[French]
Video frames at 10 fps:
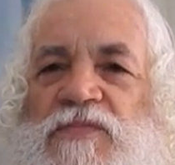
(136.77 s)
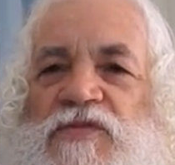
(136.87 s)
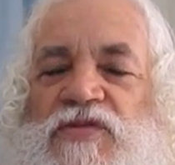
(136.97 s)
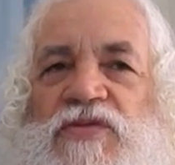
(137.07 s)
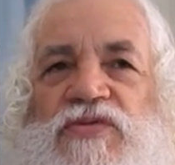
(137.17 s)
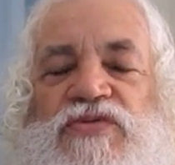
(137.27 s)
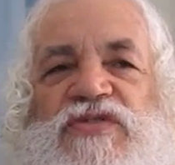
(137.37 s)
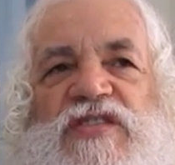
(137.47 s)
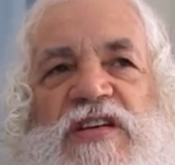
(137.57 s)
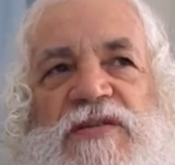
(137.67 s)
Ce que tu
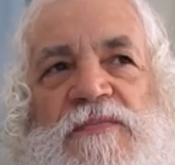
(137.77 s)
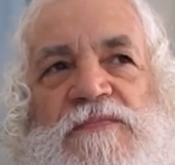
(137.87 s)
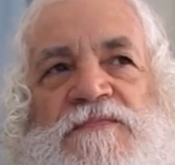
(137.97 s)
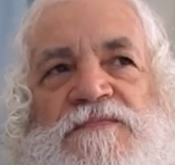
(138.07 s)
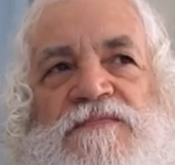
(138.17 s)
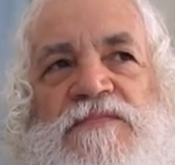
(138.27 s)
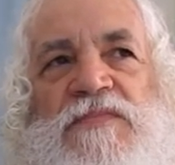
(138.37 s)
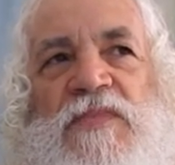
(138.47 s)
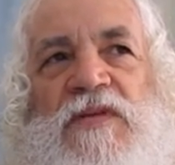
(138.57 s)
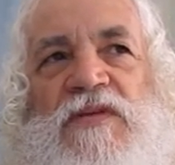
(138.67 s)
sais,
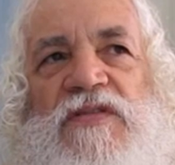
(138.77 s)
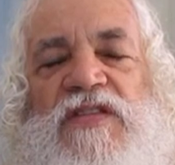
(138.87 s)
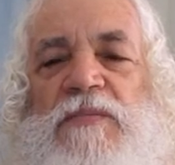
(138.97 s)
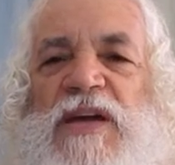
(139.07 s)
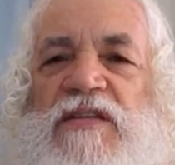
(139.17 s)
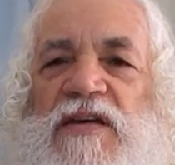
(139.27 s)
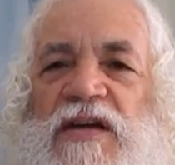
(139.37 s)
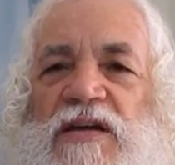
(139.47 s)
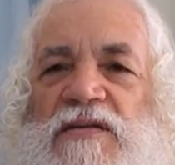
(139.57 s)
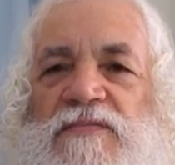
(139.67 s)
c'est
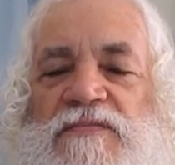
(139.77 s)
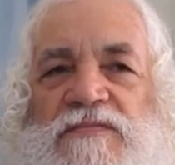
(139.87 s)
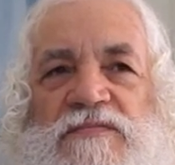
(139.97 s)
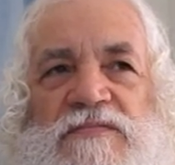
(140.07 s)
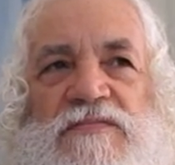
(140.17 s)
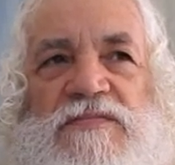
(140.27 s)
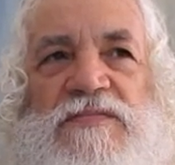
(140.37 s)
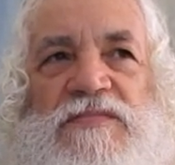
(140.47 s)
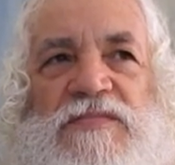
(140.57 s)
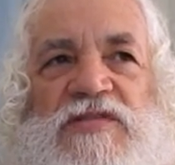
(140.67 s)
matériel.
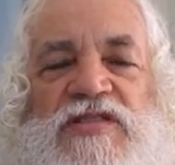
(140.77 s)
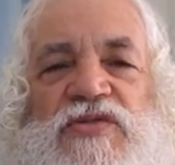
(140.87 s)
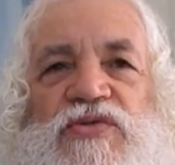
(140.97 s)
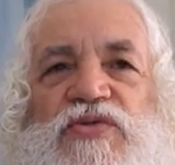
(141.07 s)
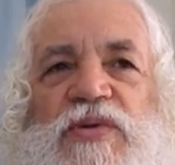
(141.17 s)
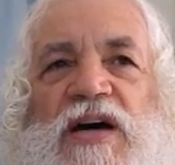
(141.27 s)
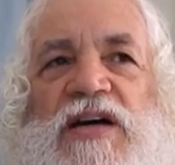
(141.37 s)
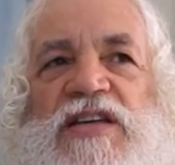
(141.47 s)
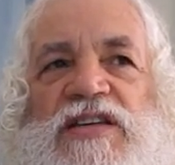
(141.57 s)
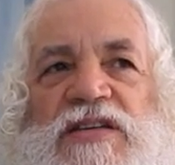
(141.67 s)
C'est ce que tu as
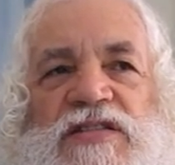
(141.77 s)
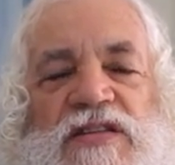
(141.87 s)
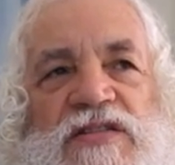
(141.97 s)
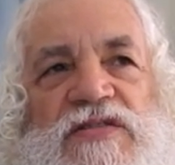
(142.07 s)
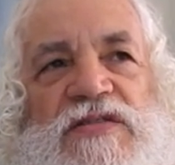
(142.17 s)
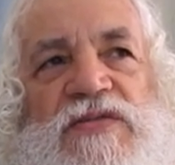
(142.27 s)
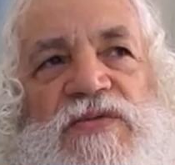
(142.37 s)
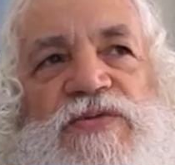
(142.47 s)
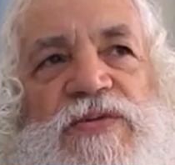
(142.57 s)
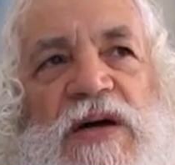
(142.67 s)
acquis, c'est ce que
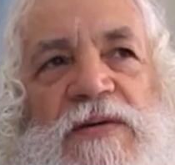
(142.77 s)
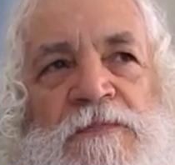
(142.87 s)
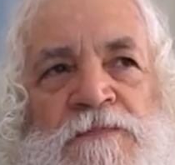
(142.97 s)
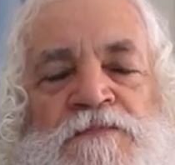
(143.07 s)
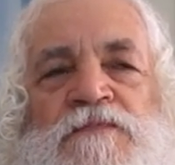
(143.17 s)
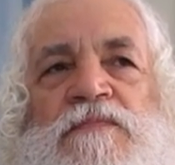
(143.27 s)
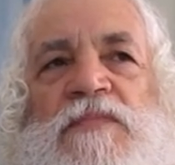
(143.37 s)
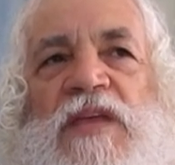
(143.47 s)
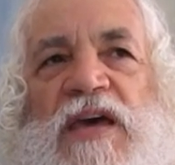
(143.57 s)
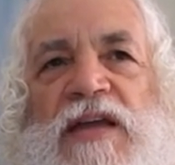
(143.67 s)
tu as
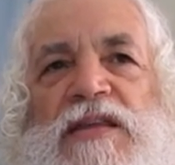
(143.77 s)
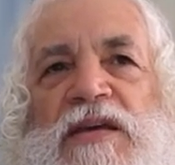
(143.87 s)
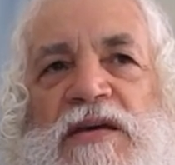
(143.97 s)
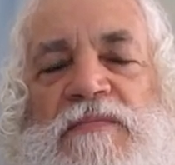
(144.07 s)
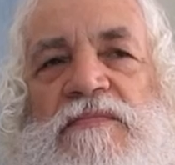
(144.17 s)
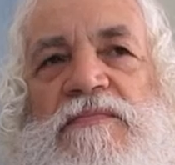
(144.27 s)
gagné